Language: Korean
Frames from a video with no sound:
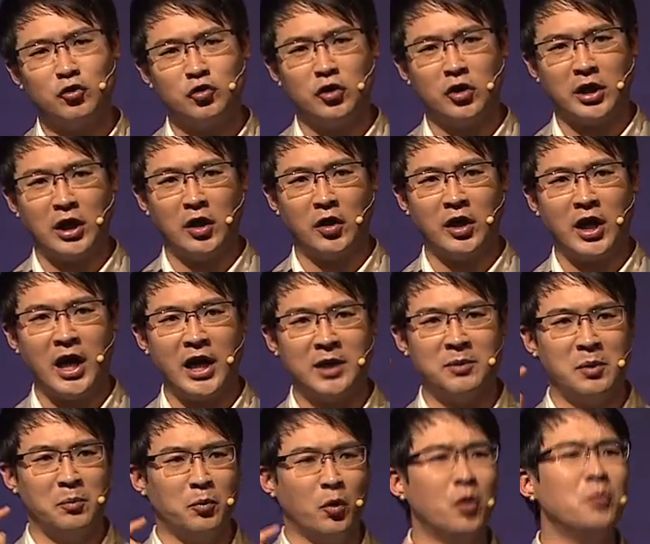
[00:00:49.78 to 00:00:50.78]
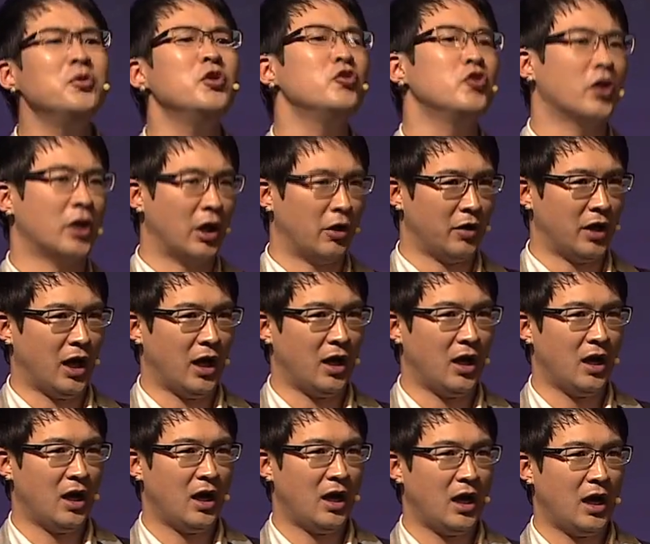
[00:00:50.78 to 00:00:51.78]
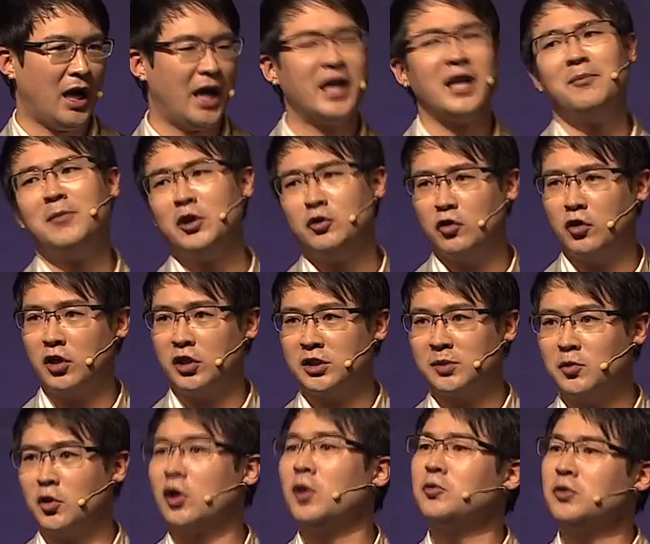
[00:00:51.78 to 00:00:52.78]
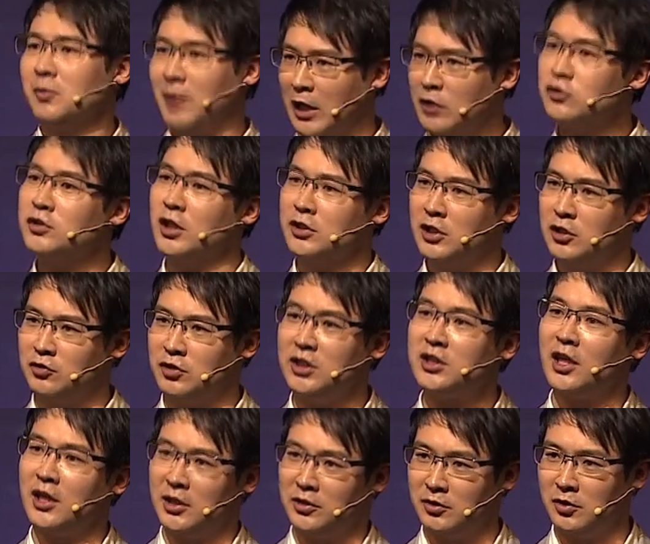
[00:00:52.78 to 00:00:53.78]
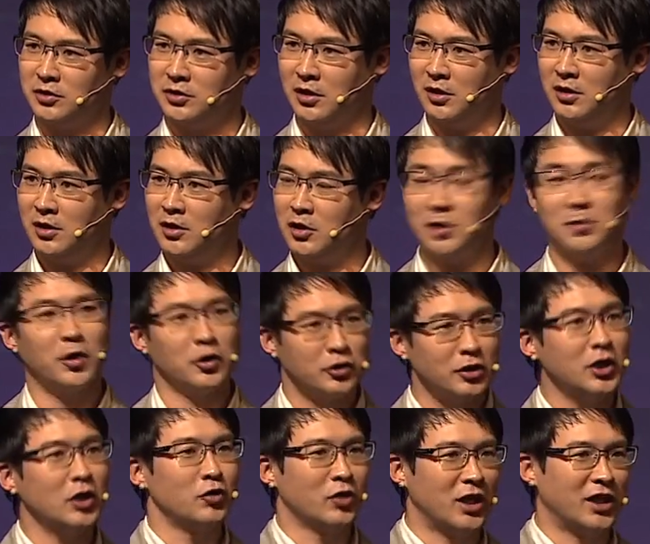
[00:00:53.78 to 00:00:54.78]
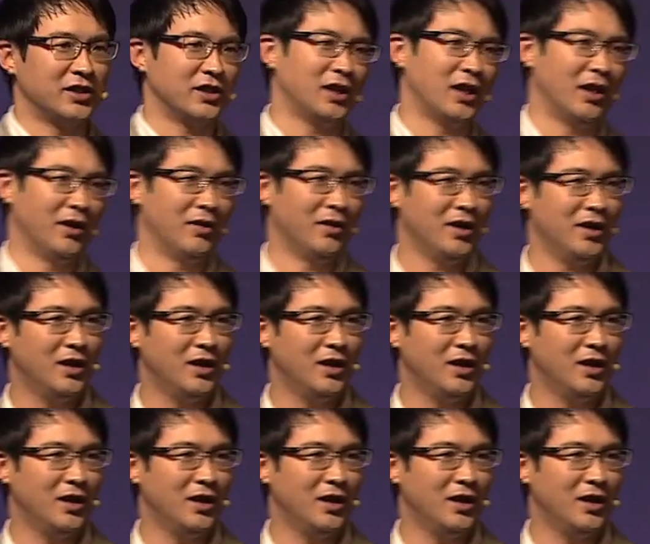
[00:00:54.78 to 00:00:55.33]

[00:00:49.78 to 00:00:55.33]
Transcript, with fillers: 유연하거나 아니면 몸이 유연하거나 하나만 유연하시면 여러분도 마술사가 될 수 있다는 거죠. 여러분 어떤 게 유연하신가요?